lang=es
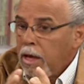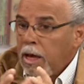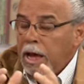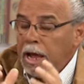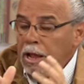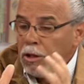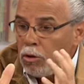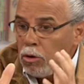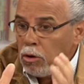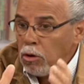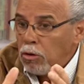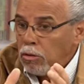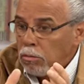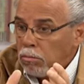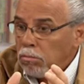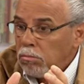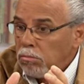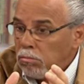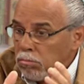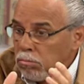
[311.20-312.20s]
El dolor,
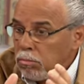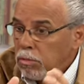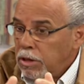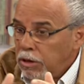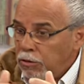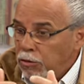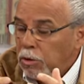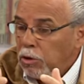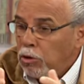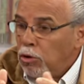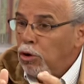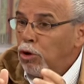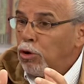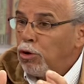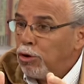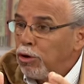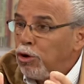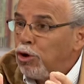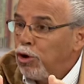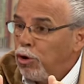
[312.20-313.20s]
y sobre todo el
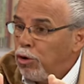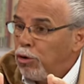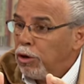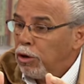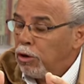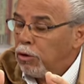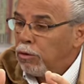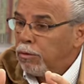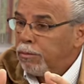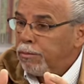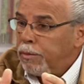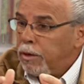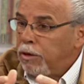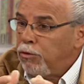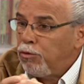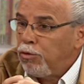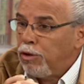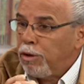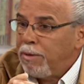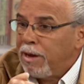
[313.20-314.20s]
dolor crónico, es
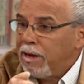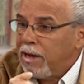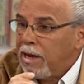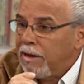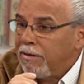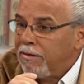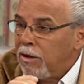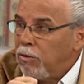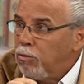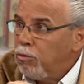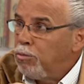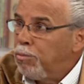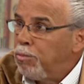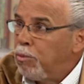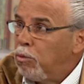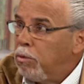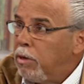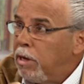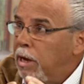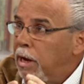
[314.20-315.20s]
un tema que la salud
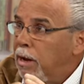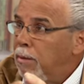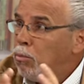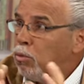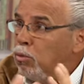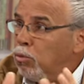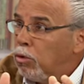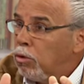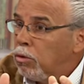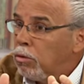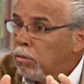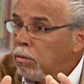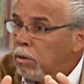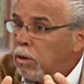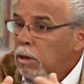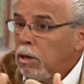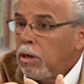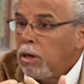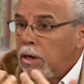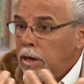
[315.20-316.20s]
pública en el mundo
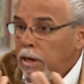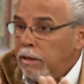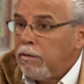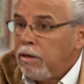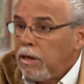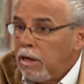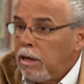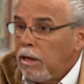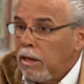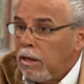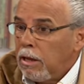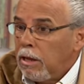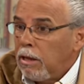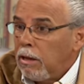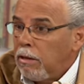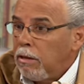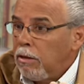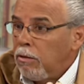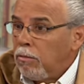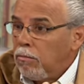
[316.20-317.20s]
le tiene,
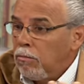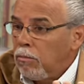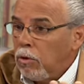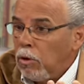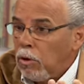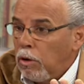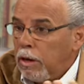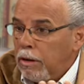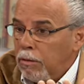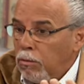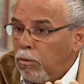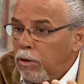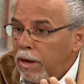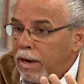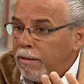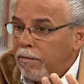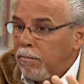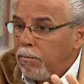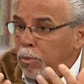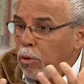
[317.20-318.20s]
tiene un
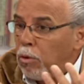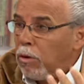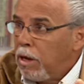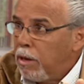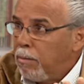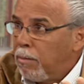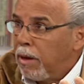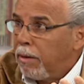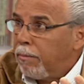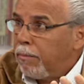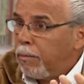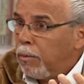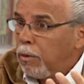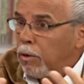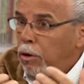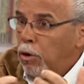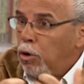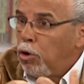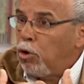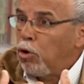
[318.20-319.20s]
gran problema,
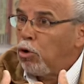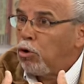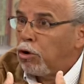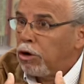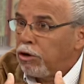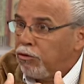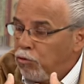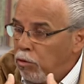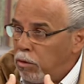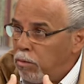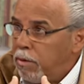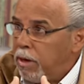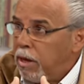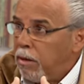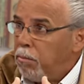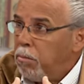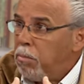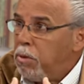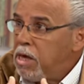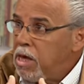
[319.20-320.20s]
no lo resuelve
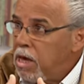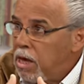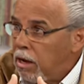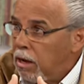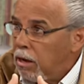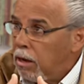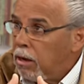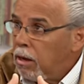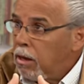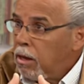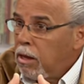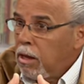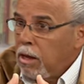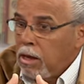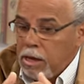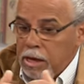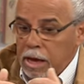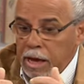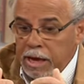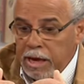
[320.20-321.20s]
bien
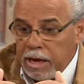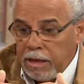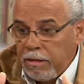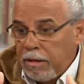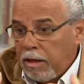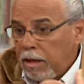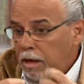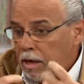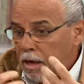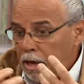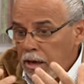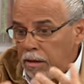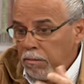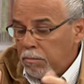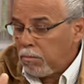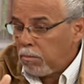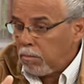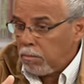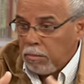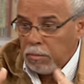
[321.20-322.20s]
y hay gente que
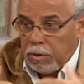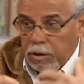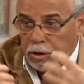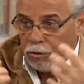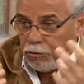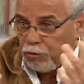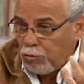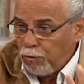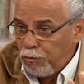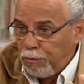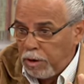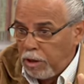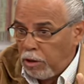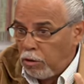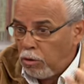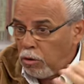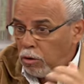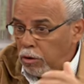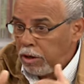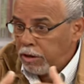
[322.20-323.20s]
eh, sufre
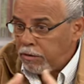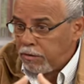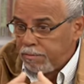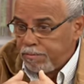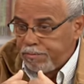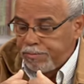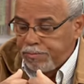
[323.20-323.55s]
dolores